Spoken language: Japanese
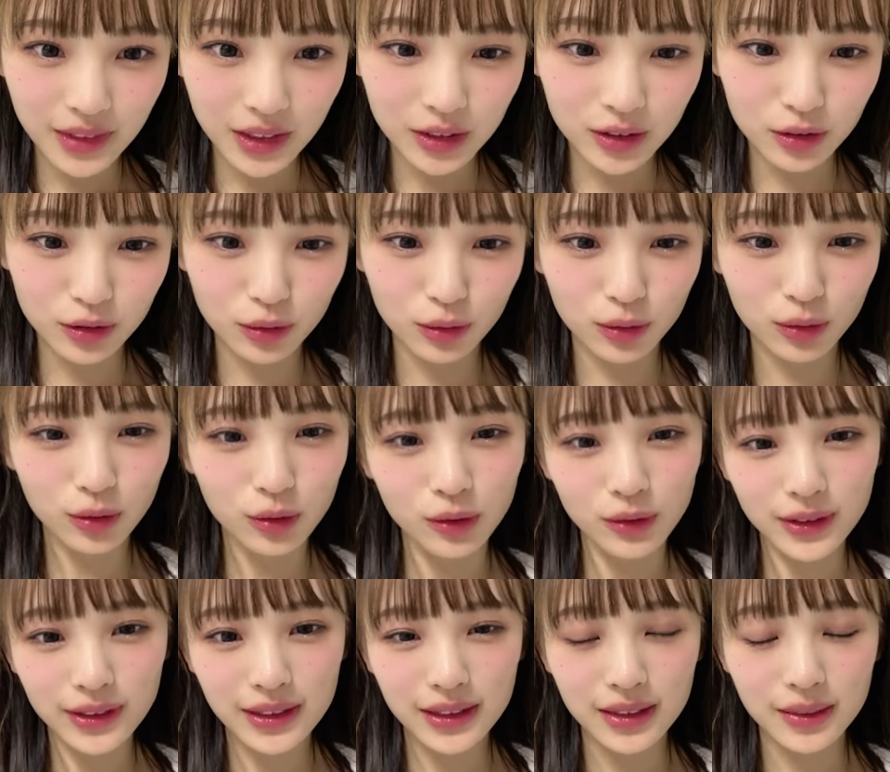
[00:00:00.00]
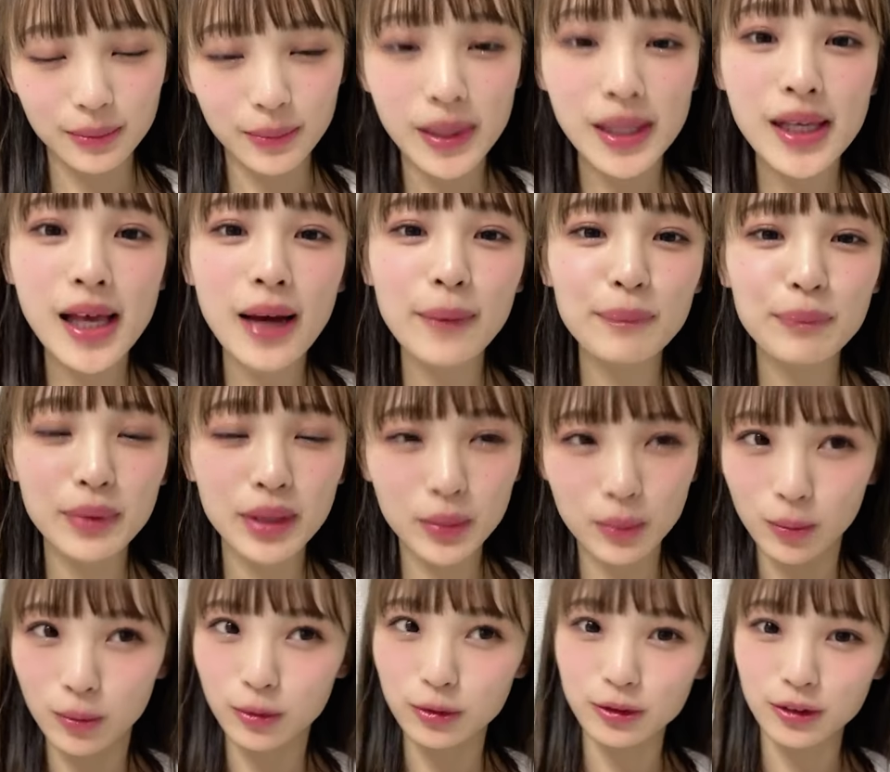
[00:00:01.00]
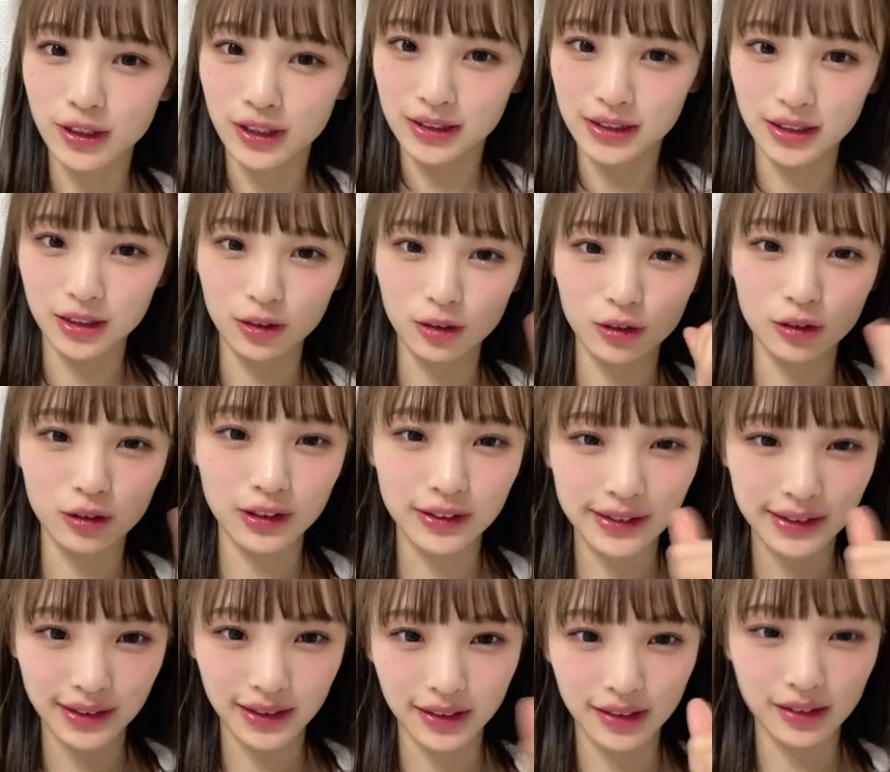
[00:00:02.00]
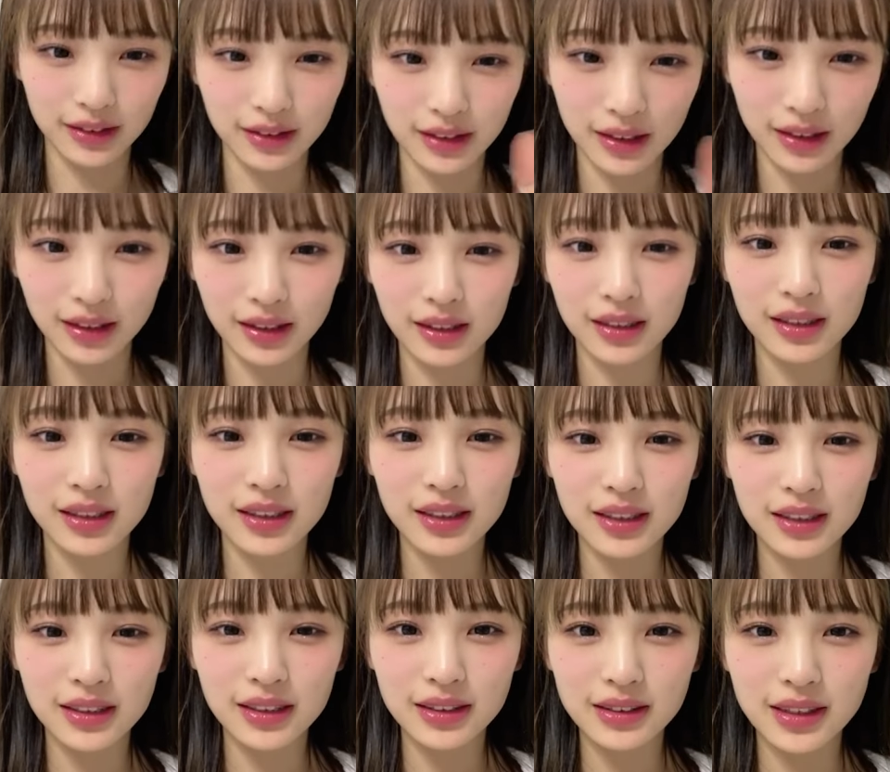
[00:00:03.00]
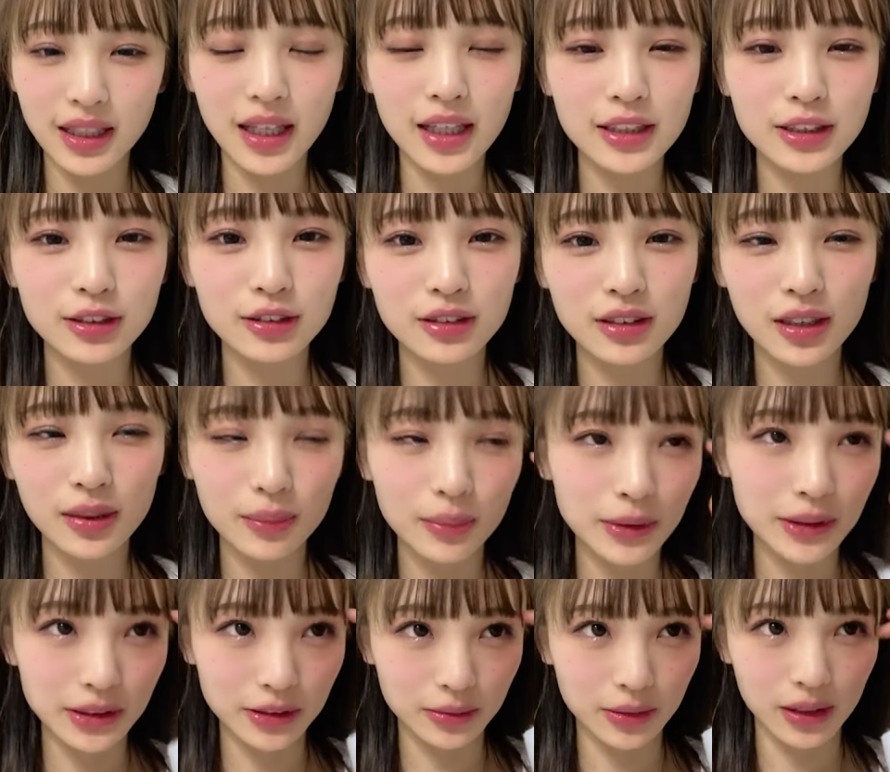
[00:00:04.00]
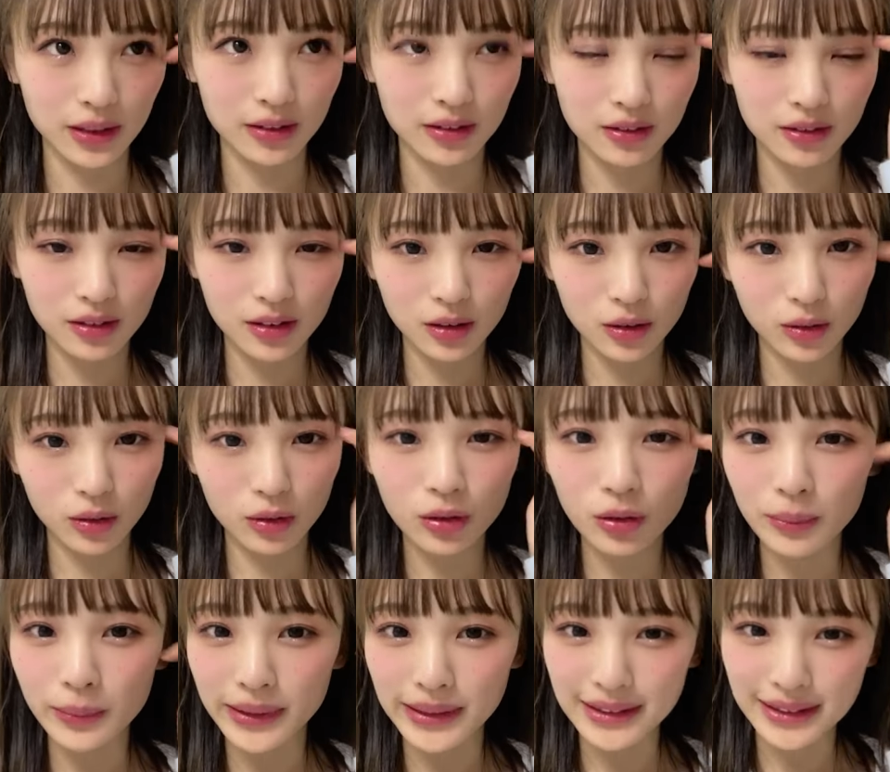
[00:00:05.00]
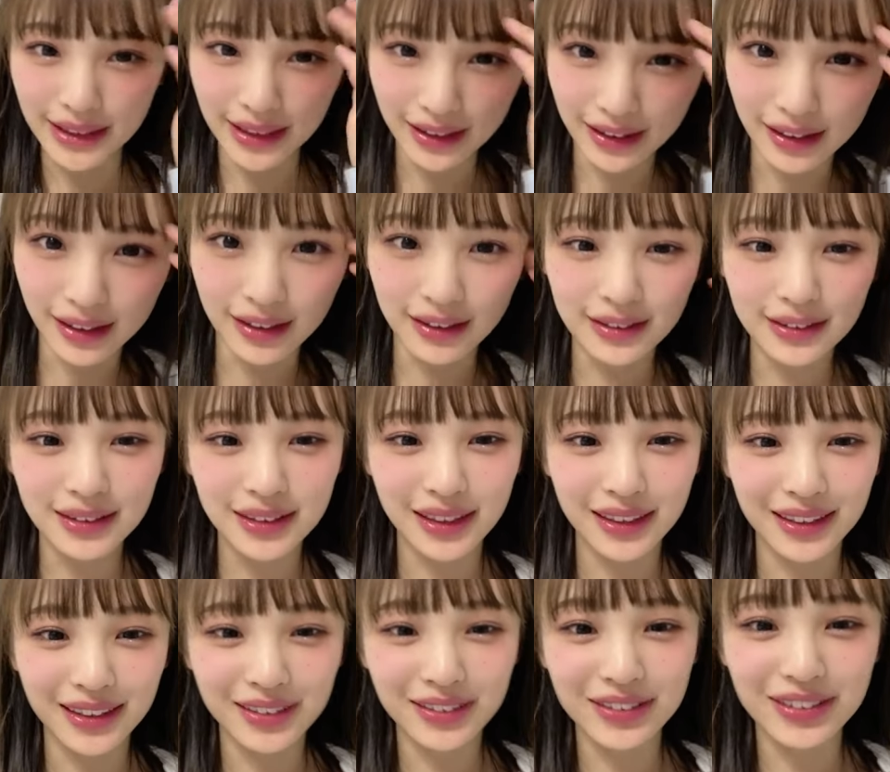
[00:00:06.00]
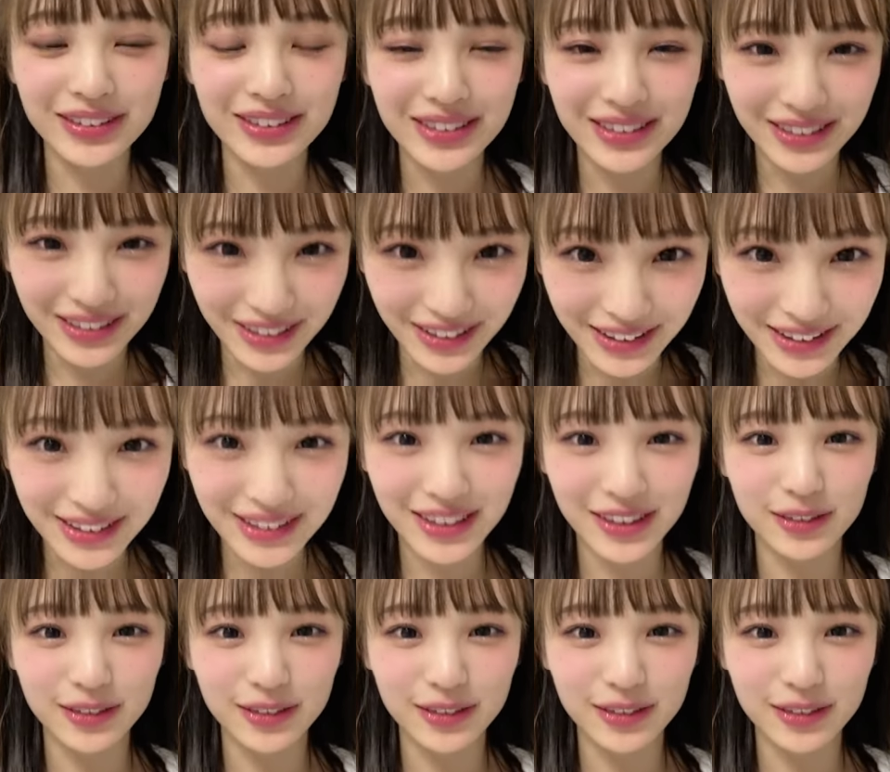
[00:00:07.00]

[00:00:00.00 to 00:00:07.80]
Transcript: そう「ミーハッピーもウーカさんの振り付けやったり「青春念仏」は好みさんがつけてくださったりして